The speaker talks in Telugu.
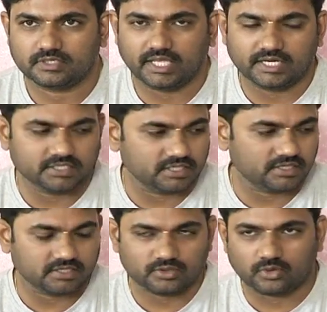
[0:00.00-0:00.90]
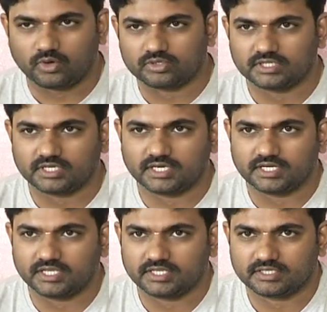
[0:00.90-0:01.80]
డైరెక్టర్ గోవర్ధన్
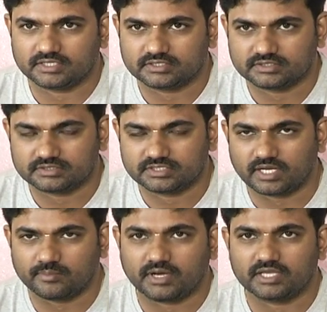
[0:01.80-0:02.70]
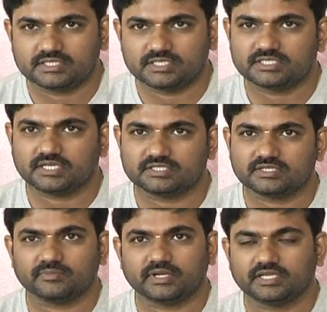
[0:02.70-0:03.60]
రెడ్డి చాలా బాగా తీశారు
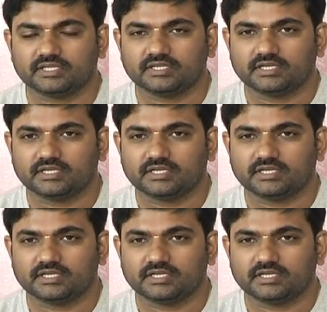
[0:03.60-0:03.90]
సినిమాని